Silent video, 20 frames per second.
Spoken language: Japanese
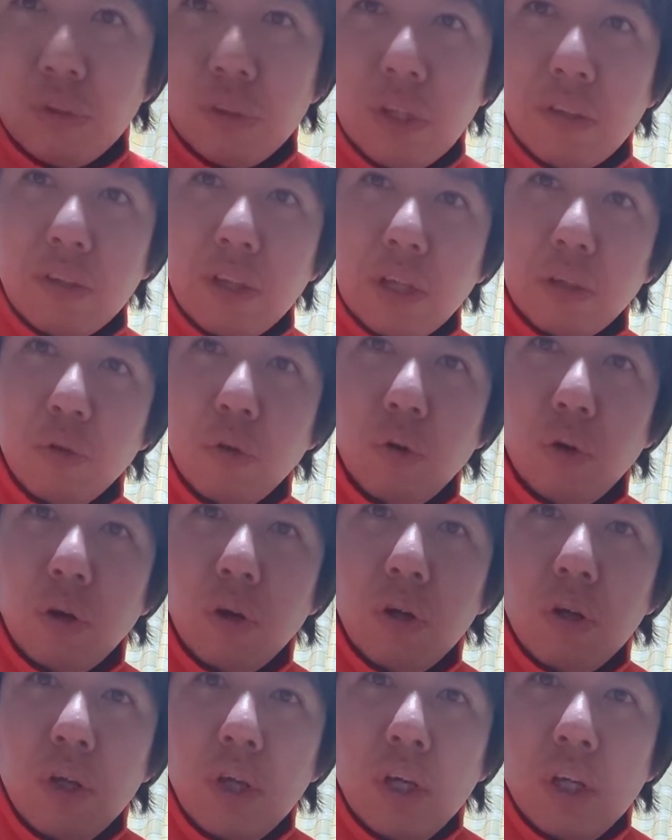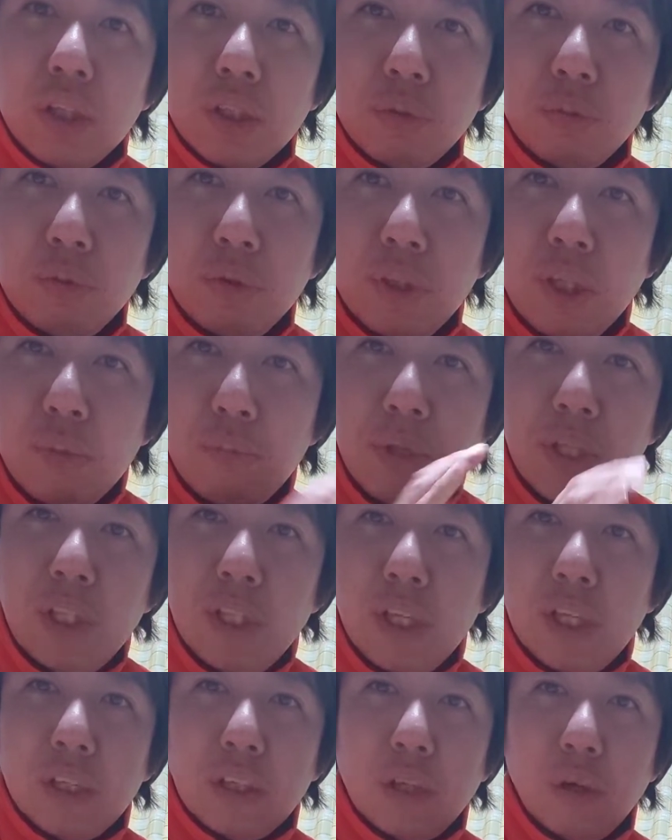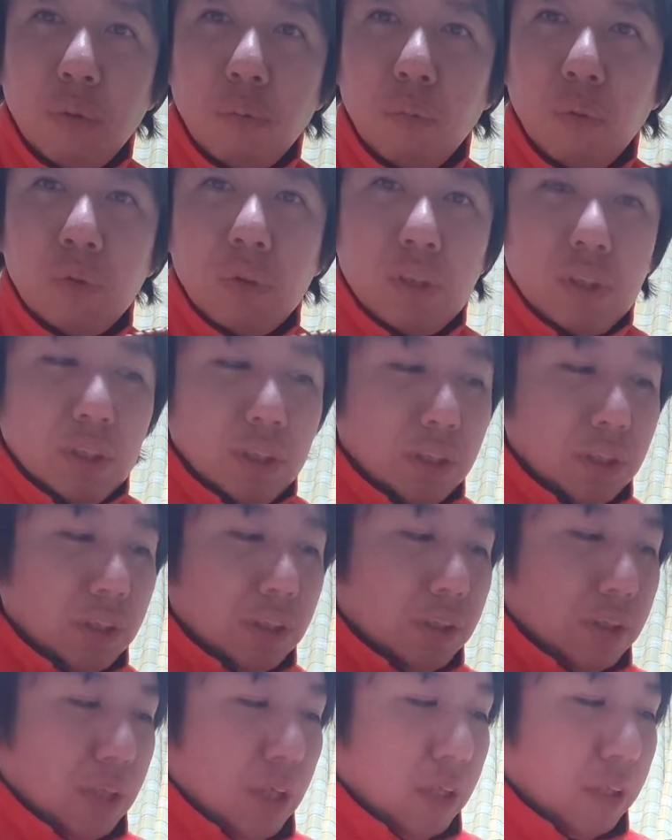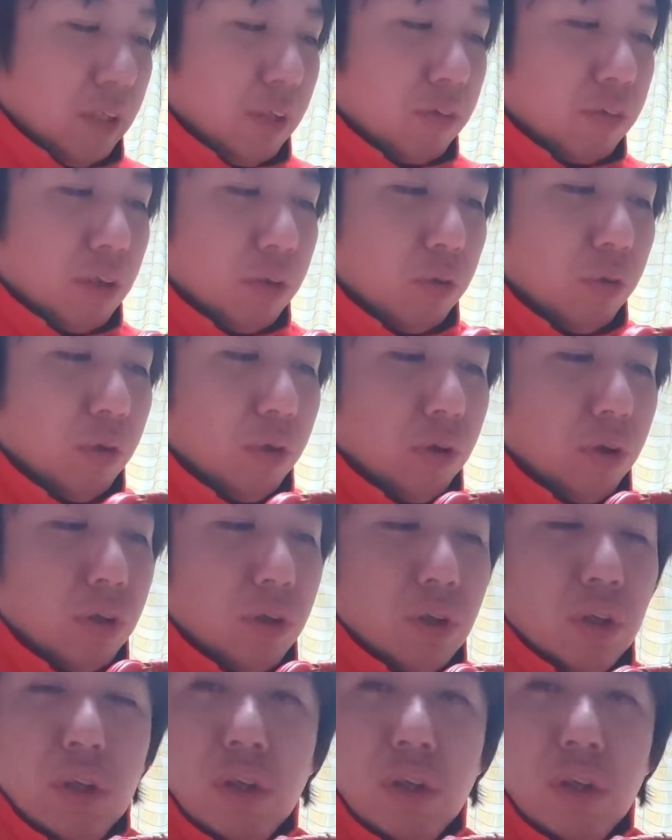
るんですけど、自分が見ていて思ったんですけど、